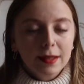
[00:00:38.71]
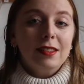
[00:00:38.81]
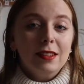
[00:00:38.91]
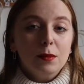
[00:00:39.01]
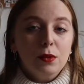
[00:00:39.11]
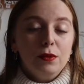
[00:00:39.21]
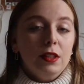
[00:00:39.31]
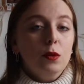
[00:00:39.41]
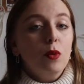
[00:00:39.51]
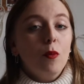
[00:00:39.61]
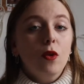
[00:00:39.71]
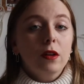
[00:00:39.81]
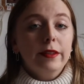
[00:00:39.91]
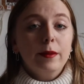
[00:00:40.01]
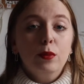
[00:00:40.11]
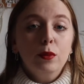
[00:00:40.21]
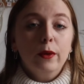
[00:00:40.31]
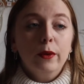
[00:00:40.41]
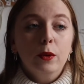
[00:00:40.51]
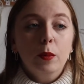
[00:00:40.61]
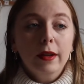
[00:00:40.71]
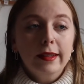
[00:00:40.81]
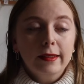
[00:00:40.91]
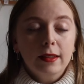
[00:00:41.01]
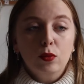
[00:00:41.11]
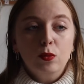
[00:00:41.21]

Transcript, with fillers: C'est un peu une vidéo pour moi, ça peut ne pas intéresser tout